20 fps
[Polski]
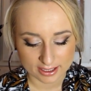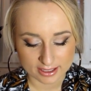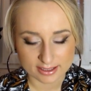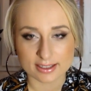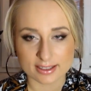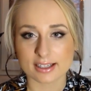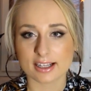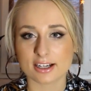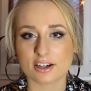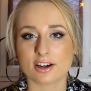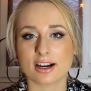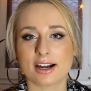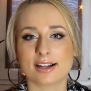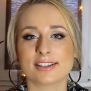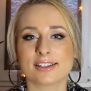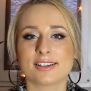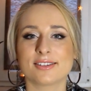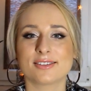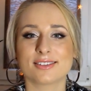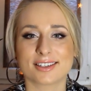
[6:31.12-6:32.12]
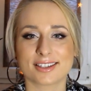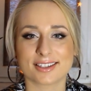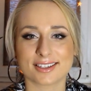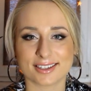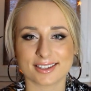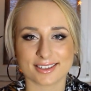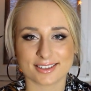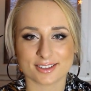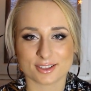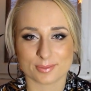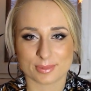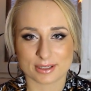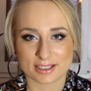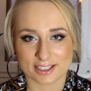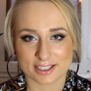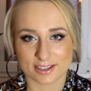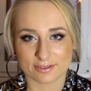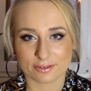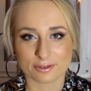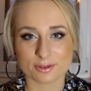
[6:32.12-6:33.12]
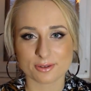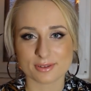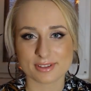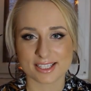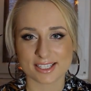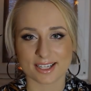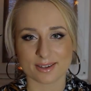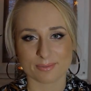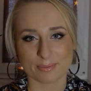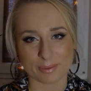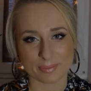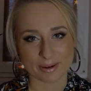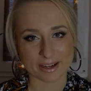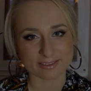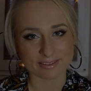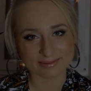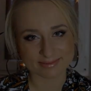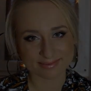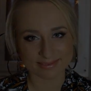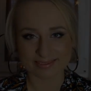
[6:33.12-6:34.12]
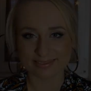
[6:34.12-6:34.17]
Tyle kochani, e, do zobaczenia wkrótce, pa pa.